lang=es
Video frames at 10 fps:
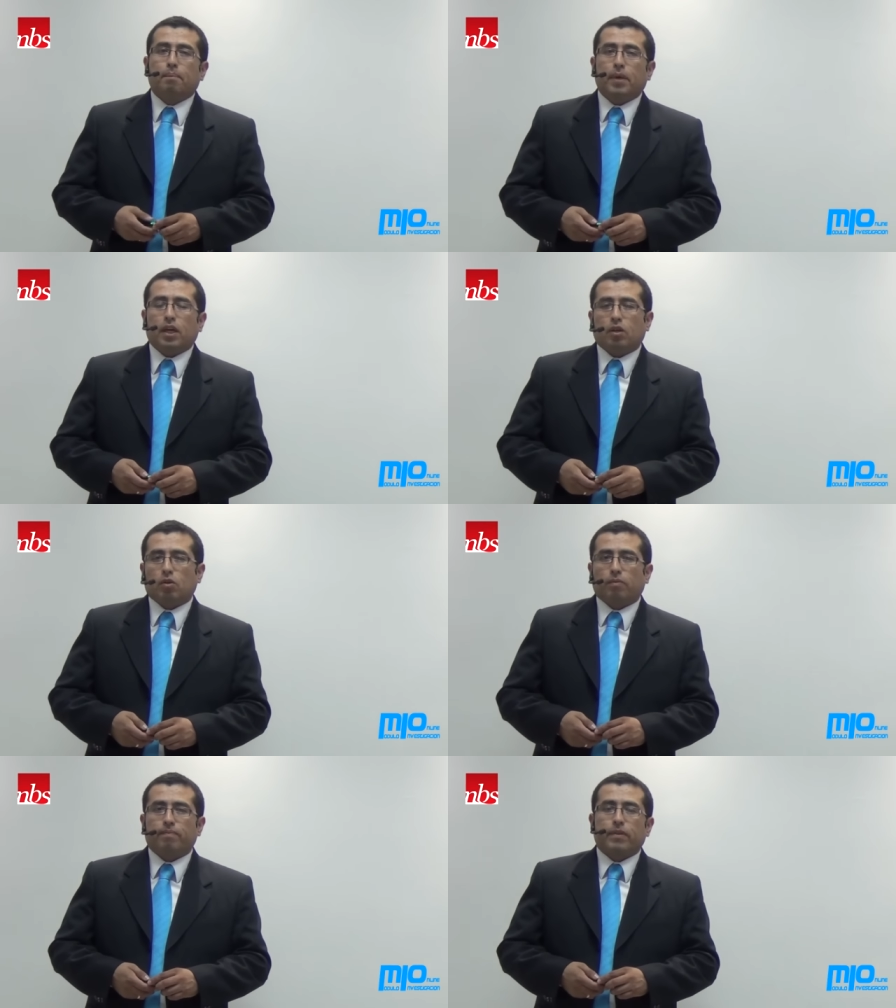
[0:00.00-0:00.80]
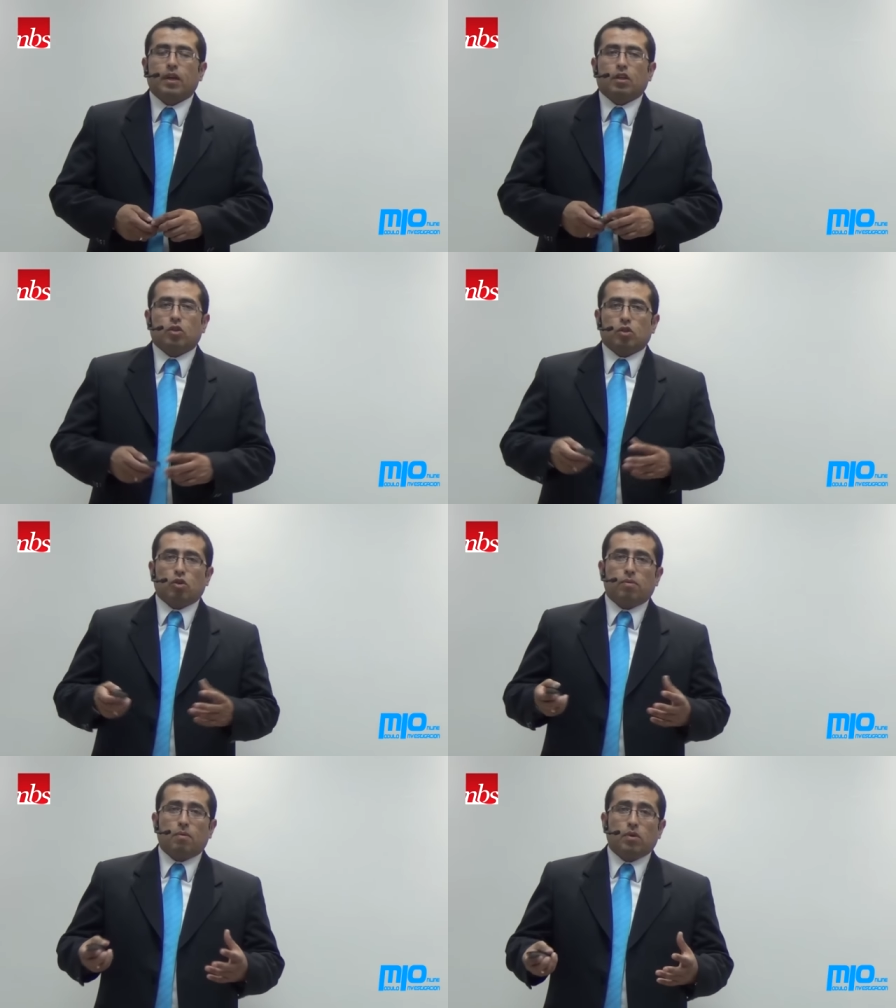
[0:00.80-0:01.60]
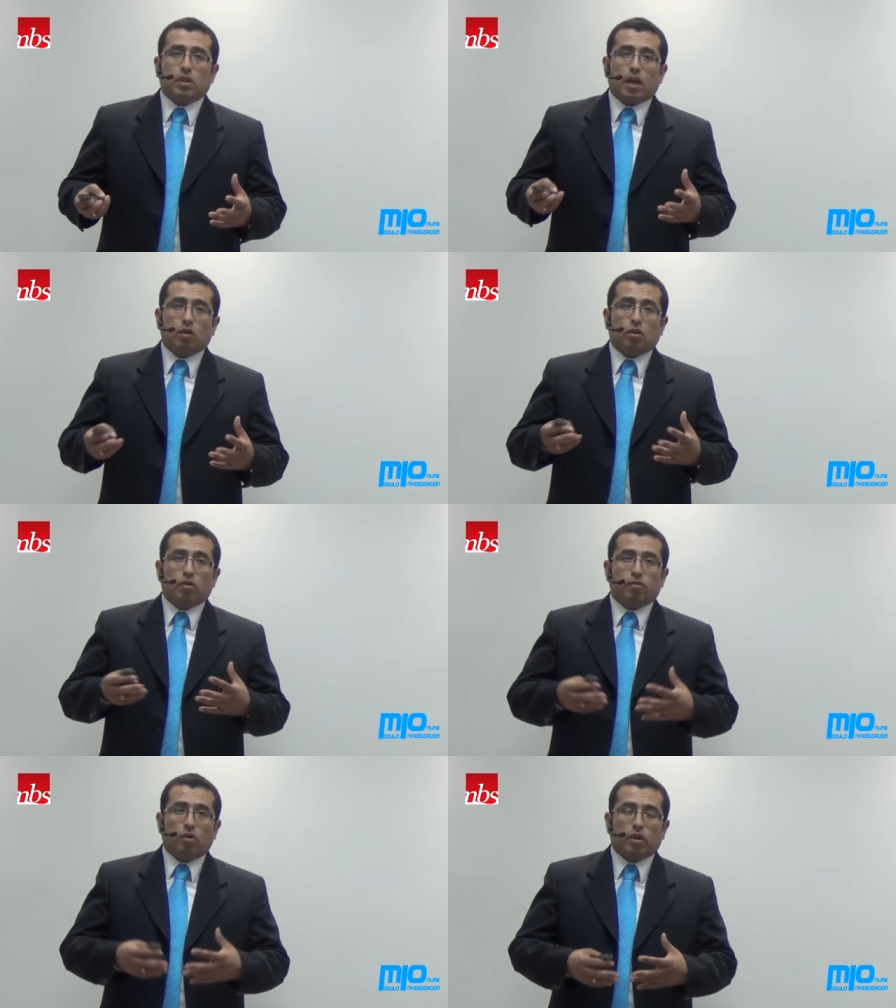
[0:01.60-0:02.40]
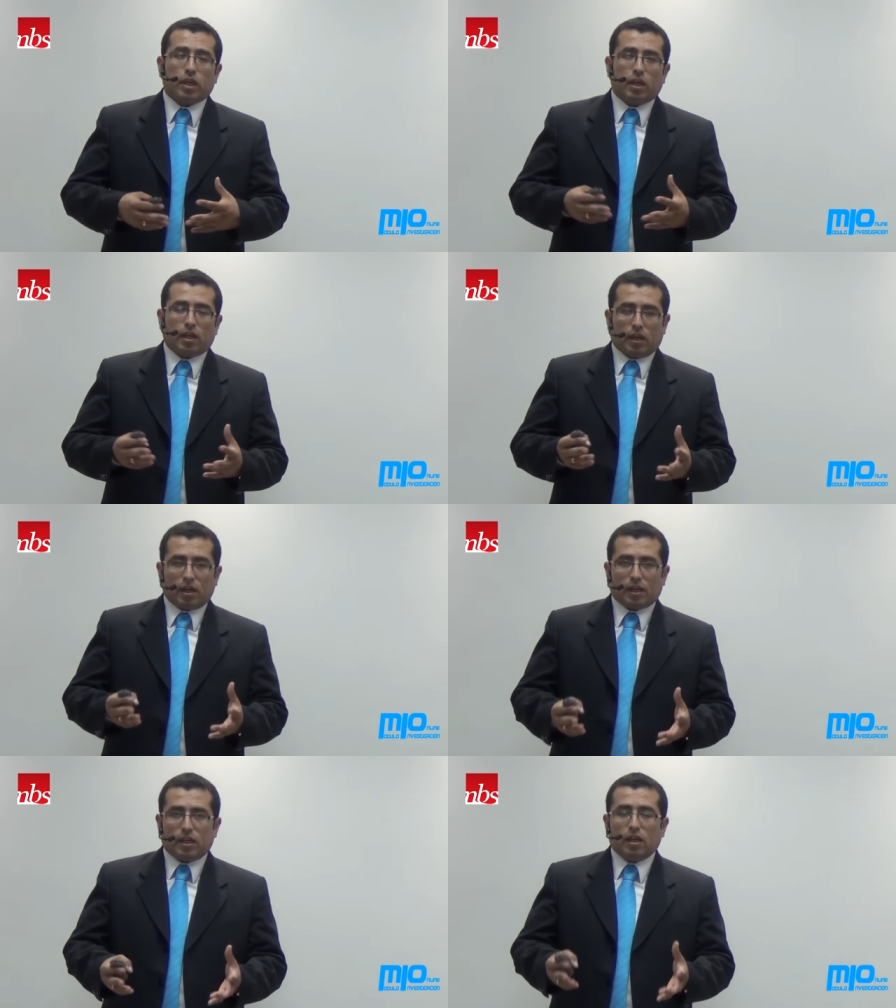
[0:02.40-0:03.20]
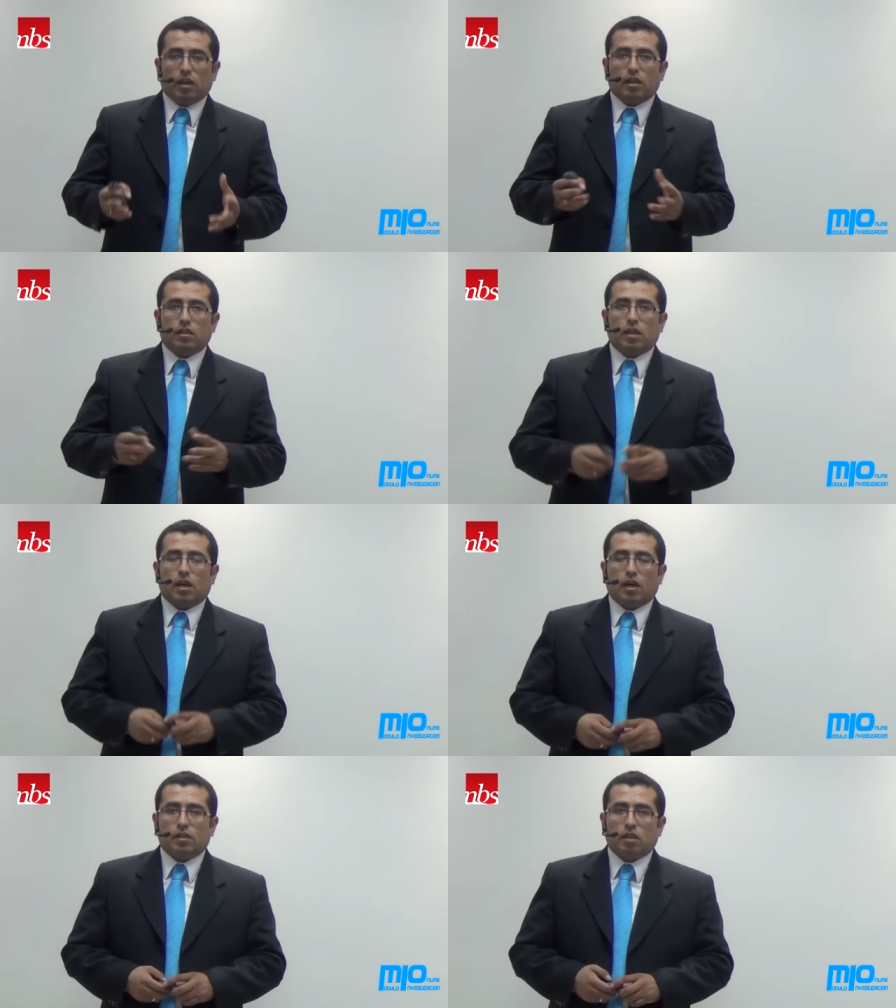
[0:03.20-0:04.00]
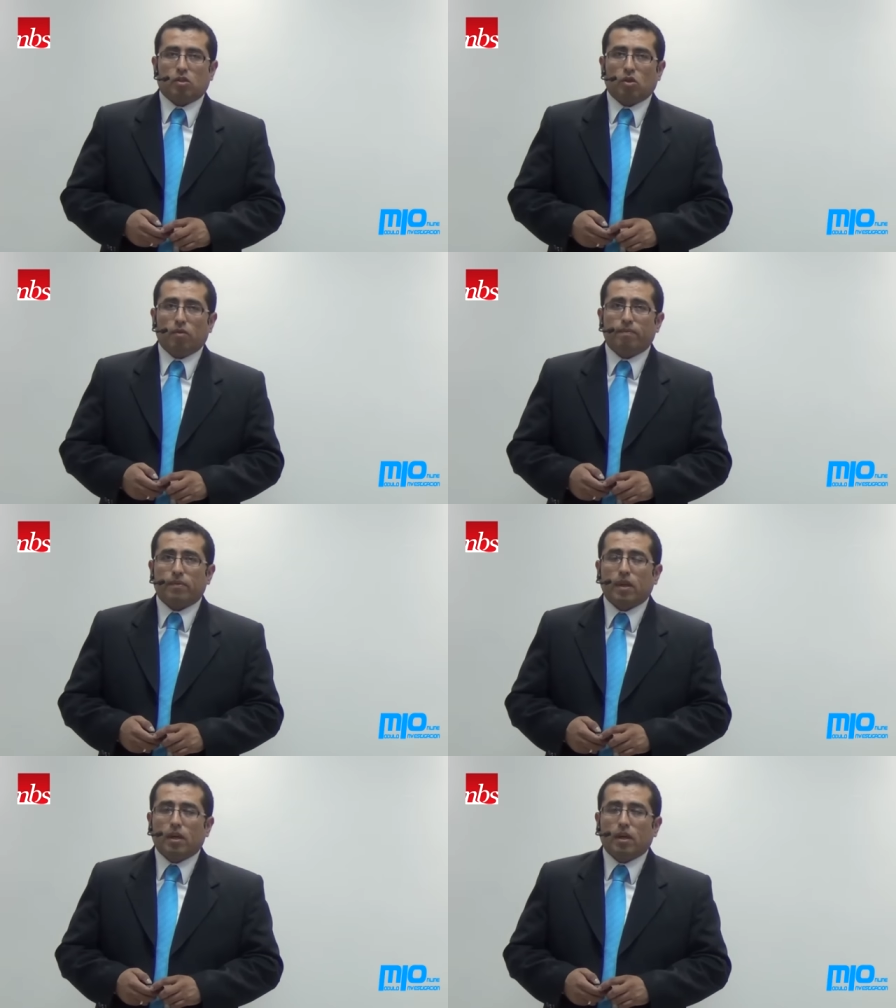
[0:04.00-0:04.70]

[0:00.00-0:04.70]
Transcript: Pero nosotros vamos a darle un enfoque aquí en esta sesión